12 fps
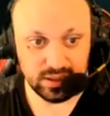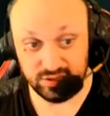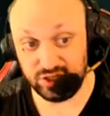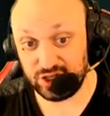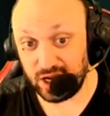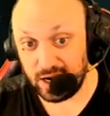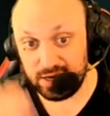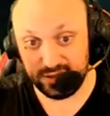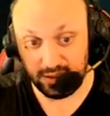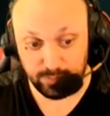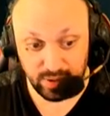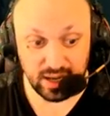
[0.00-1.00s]
Déjà il
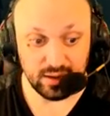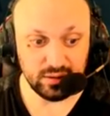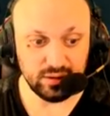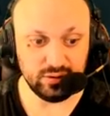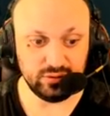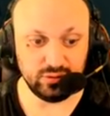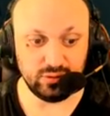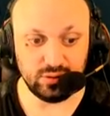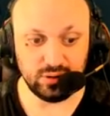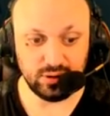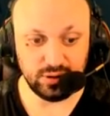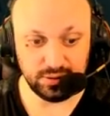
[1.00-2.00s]
n'est pas
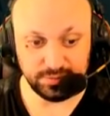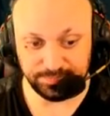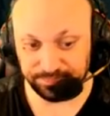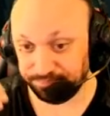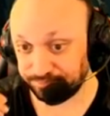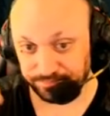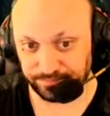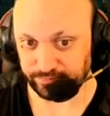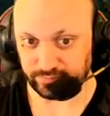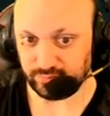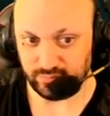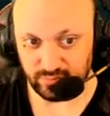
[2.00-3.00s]
dans
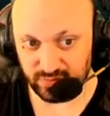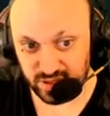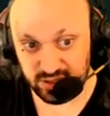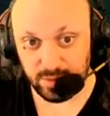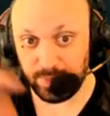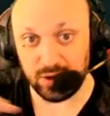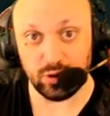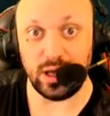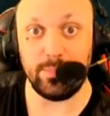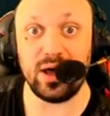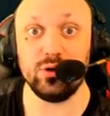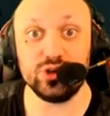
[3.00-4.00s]
il n'est pas dans la
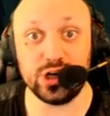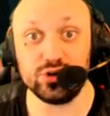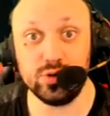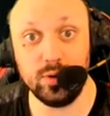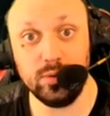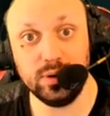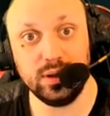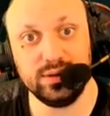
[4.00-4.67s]
barre de chargement.